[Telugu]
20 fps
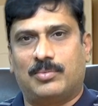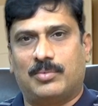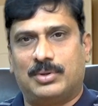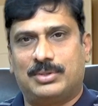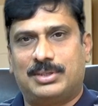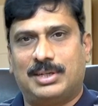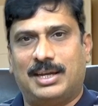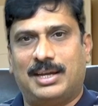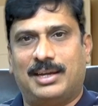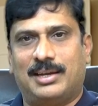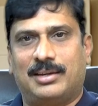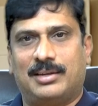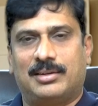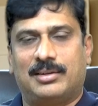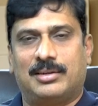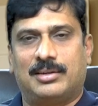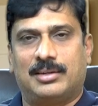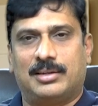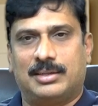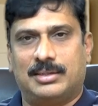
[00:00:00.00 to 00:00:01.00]
వచ్చే
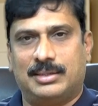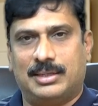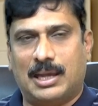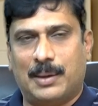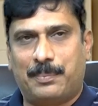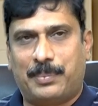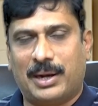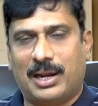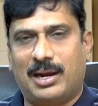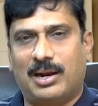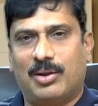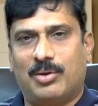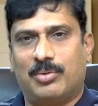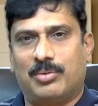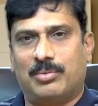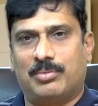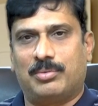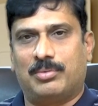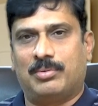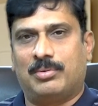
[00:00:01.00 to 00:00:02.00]
ఏప్రిల్లో
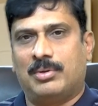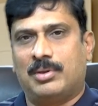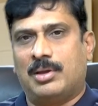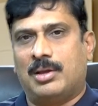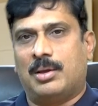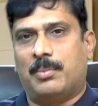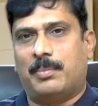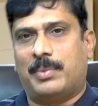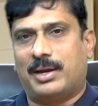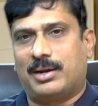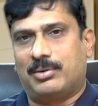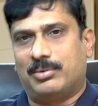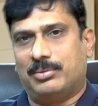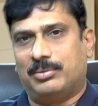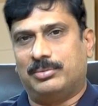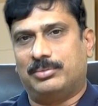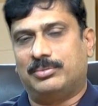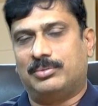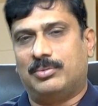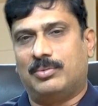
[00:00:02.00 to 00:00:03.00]
మనకు
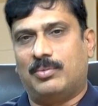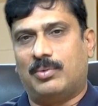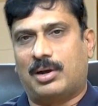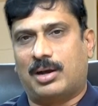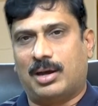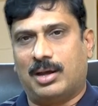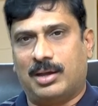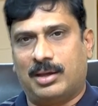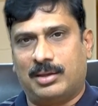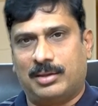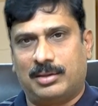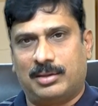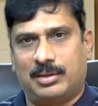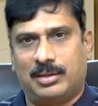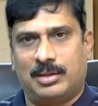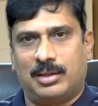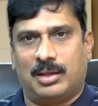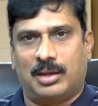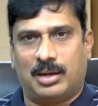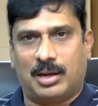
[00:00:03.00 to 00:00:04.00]
ఒక
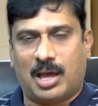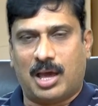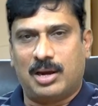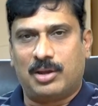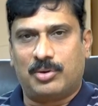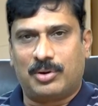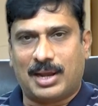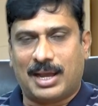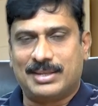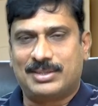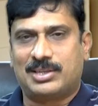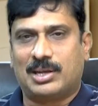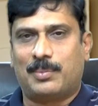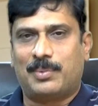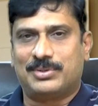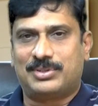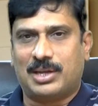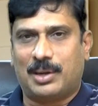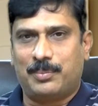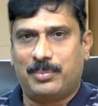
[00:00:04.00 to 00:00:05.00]
నాలుగు
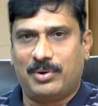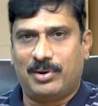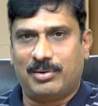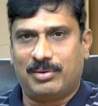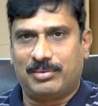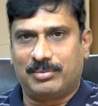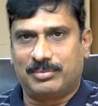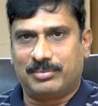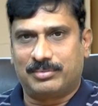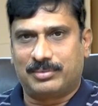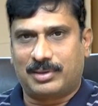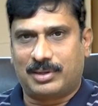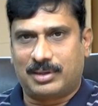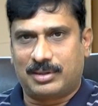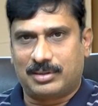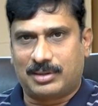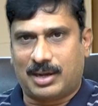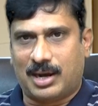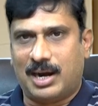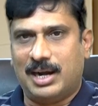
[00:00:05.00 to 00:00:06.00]
రాజ్యసభ సభ్యులు
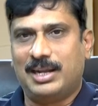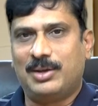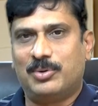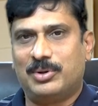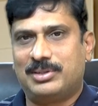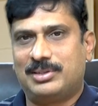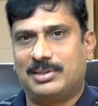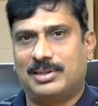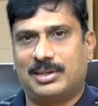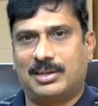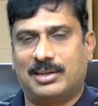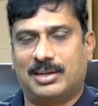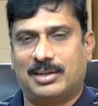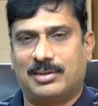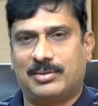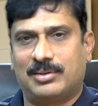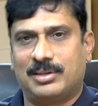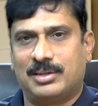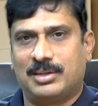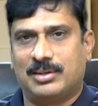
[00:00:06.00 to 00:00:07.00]
ఖాళీ
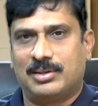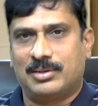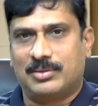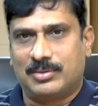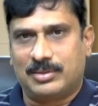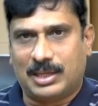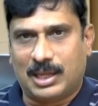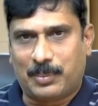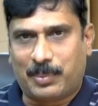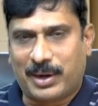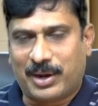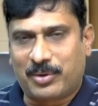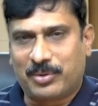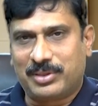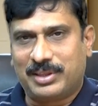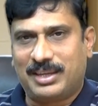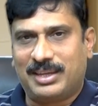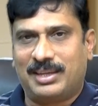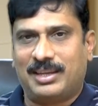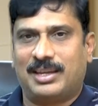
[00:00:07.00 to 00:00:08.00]

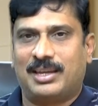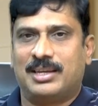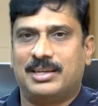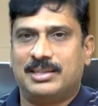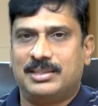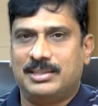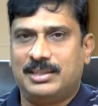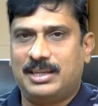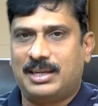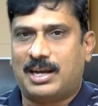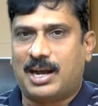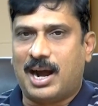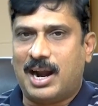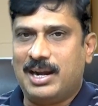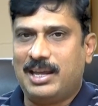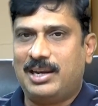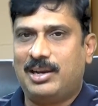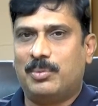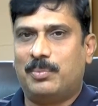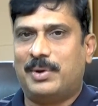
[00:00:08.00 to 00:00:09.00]
ఏర్పడనుంది ఈ
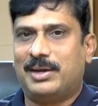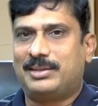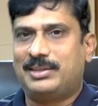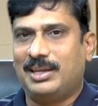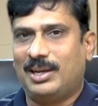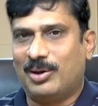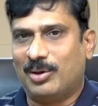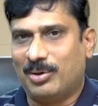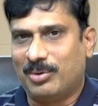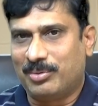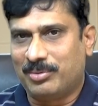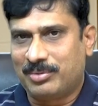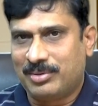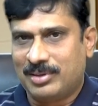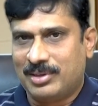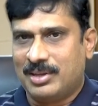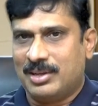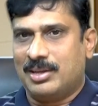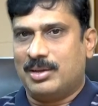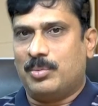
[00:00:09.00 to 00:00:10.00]
ఖాళీలు భర్తీలో
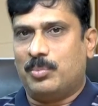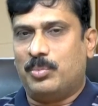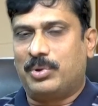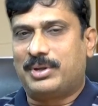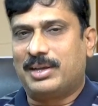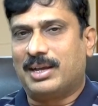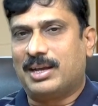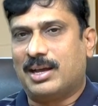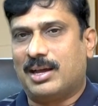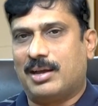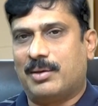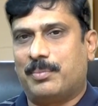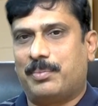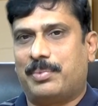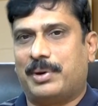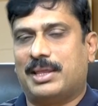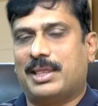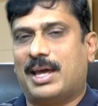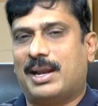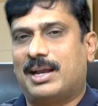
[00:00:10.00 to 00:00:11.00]
ముఖ్యంగా
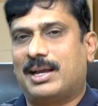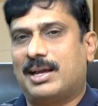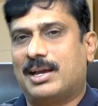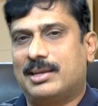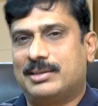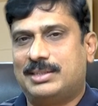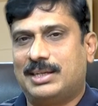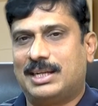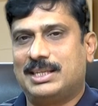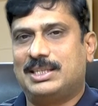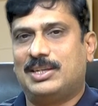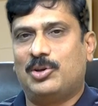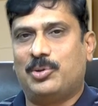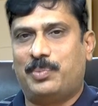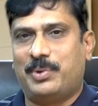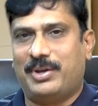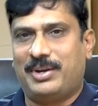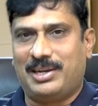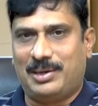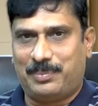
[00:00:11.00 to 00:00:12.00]
ప్రధానంగా చిరంజీవి
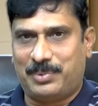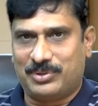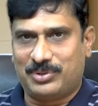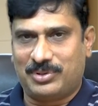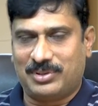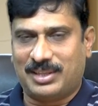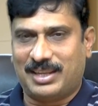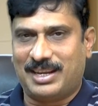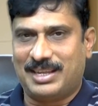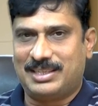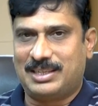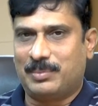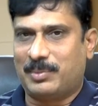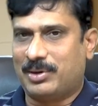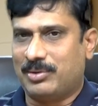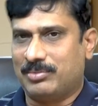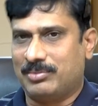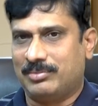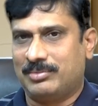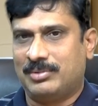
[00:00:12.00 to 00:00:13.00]
పేరు వినిపిస్తుందనేసి
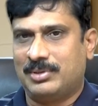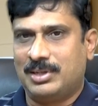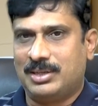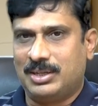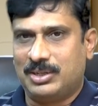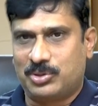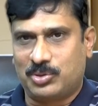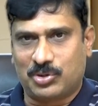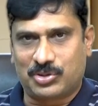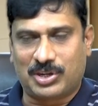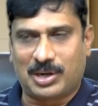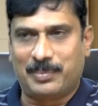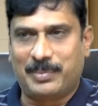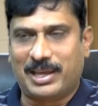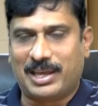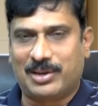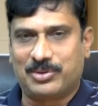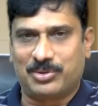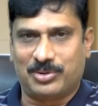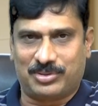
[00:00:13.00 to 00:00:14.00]
మనం సోషల్
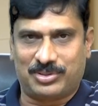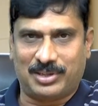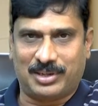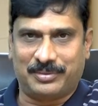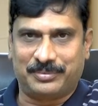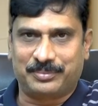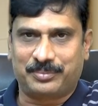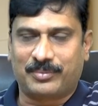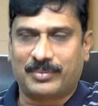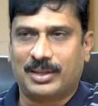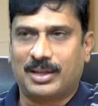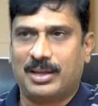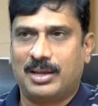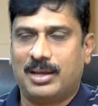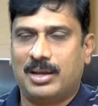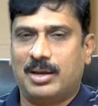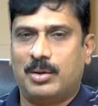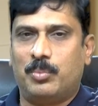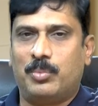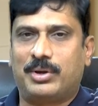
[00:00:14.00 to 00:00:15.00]
మీడియాలో చూస్తున్నాం
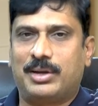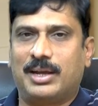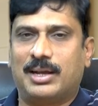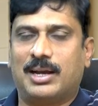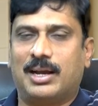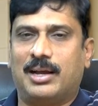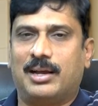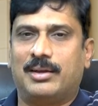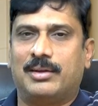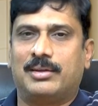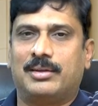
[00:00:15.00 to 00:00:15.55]
ముఖ్యంగా